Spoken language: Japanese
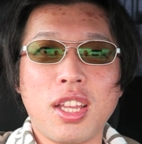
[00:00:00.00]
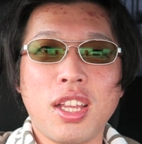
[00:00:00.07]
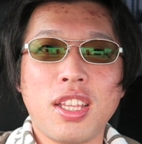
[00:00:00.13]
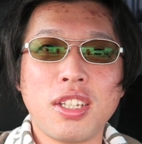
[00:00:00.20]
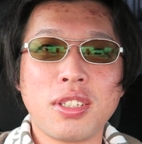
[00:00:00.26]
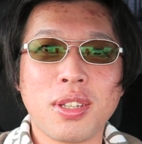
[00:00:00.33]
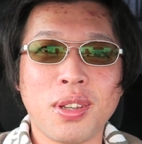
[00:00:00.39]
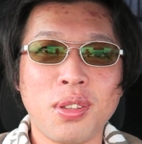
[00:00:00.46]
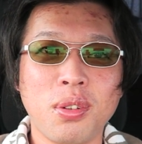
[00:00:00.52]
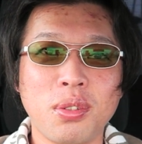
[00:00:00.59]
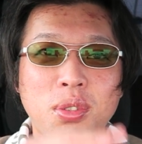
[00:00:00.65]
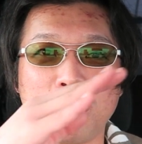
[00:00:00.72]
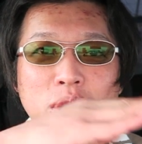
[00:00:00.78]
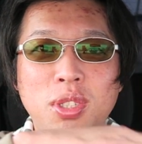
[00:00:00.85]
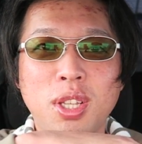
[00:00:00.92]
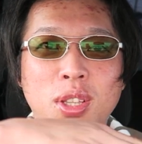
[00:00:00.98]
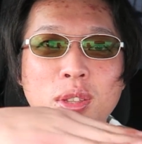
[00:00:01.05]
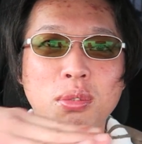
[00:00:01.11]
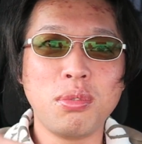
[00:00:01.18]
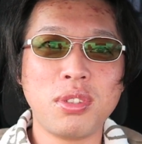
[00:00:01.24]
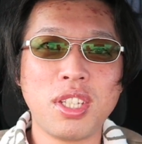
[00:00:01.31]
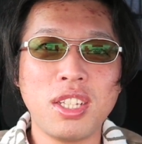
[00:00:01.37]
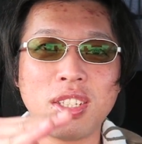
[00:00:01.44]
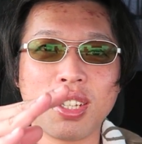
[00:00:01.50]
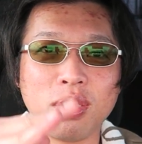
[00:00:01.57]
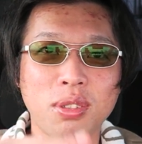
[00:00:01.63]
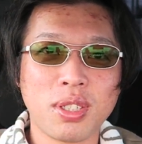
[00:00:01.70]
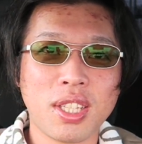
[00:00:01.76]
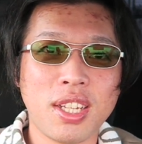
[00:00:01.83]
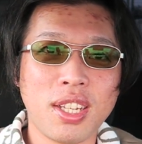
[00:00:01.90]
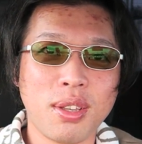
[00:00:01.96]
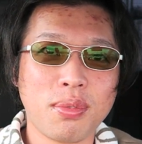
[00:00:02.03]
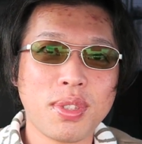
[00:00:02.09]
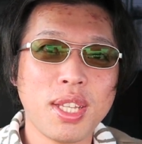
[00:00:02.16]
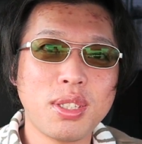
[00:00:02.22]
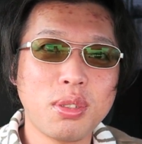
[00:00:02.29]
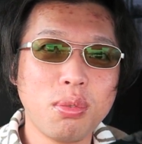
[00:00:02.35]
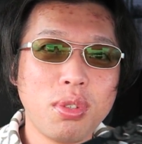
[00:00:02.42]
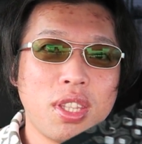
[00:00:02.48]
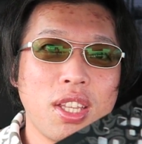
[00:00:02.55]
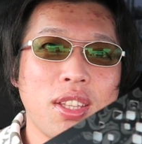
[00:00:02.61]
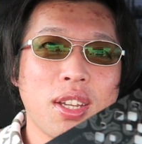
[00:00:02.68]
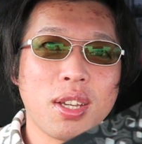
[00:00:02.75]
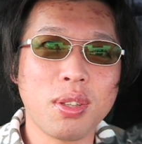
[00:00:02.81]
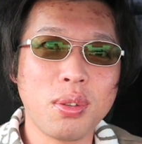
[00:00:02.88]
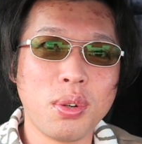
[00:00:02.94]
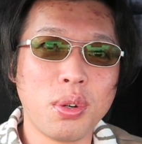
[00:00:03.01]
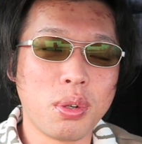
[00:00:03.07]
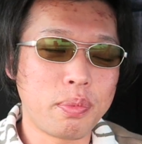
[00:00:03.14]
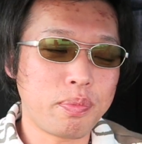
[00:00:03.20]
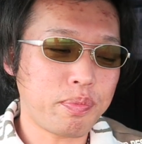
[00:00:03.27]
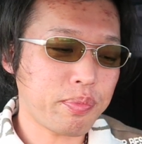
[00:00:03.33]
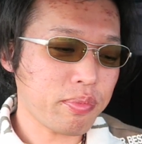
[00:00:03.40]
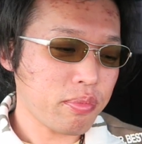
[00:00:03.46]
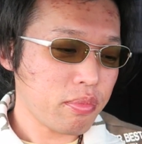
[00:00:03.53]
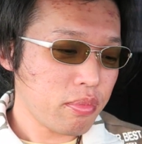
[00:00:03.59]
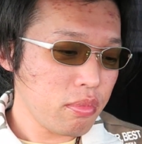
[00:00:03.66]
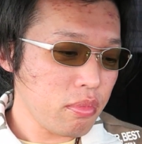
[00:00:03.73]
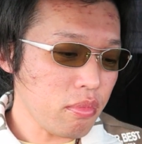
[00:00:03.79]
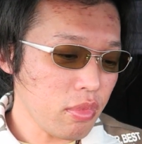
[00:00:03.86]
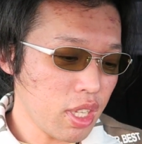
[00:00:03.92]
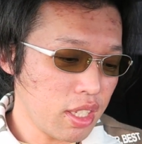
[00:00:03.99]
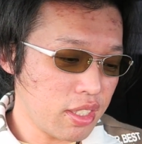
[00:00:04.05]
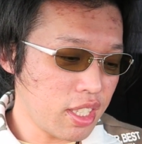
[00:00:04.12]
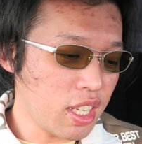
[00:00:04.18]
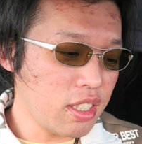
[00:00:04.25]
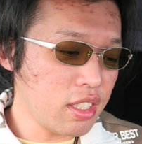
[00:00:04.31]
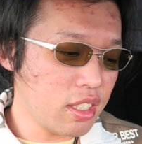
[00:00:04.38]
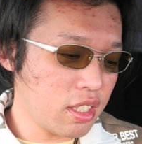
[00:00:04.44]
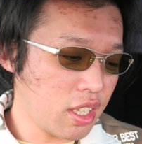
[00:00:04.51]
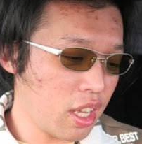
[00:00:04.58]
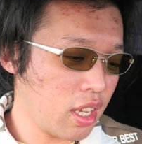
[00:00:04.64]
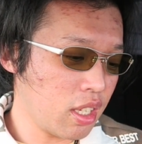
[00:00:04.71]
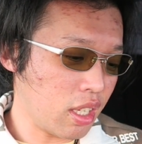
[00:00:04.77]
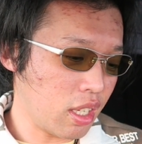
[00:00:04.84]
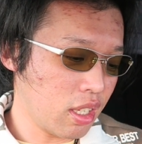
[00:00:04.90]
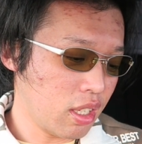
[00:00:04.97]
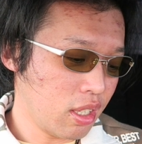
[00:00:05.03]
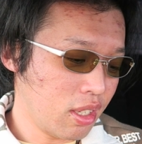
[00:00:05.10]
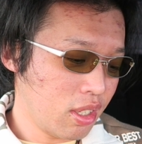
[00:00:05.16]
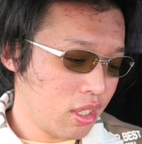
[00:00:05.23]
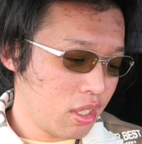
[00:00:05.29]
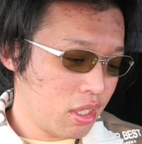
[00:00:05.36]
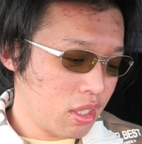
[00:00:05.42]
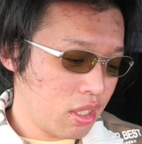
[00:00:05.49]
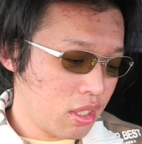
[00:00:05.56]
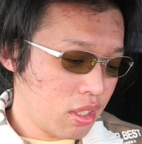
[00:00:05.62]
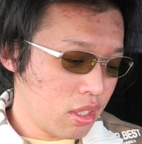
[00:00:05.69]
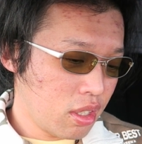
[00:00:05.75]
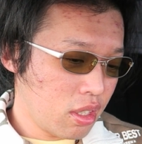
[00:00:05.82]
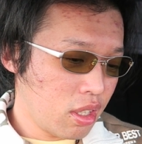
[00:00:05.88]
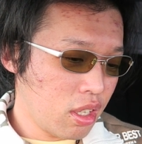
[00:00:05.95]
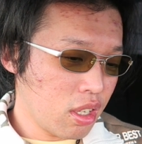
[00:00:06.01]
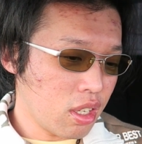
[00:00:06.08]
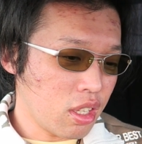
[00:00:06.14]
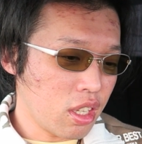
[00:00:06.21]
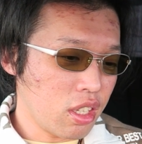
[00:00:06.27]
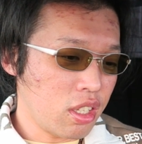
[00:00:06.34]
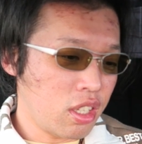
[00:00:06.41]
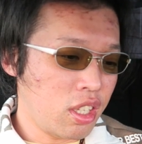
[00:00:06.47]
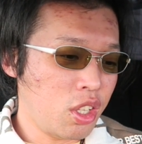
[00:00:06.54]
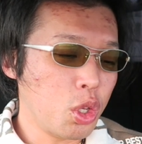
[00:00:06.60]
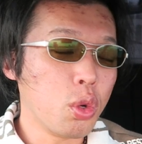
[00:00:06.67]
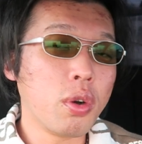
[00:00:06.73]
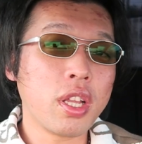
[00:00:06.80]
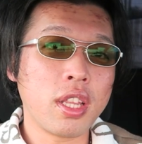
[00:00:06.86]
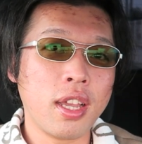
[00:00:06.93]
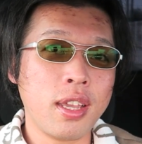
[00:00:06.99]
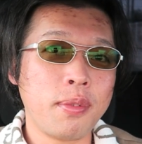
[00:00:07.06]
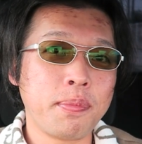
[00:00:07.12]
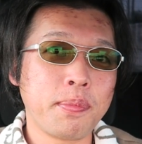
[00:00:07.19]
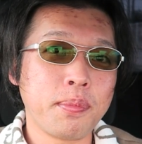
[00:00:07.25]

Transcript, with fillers: 席から出したけど、助手席と運転席の下にふたつ置いてんだけど、全然、なんかね、匂わない。